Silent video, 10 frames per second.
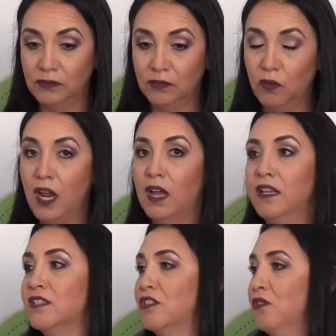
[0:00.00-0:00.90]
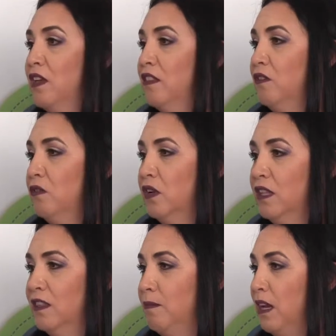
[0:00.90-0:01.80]
una gran ciudad con
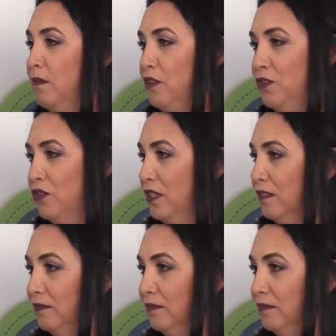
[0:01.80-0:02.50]
gente maravillosa.